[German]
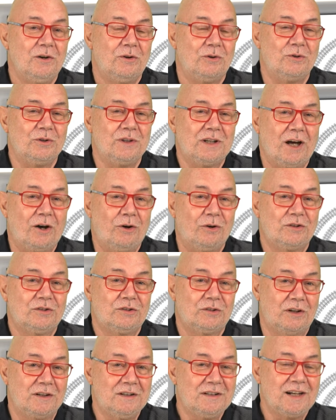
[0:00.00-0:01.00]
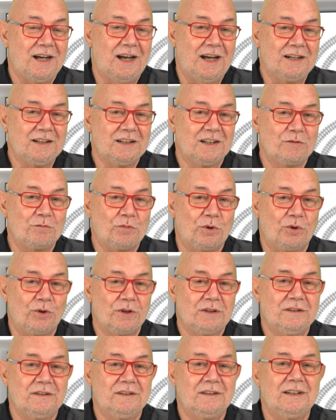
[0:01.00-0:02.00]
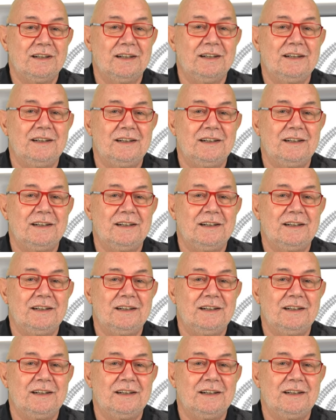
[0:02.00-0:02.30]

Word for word: und auch Sonderangeboten,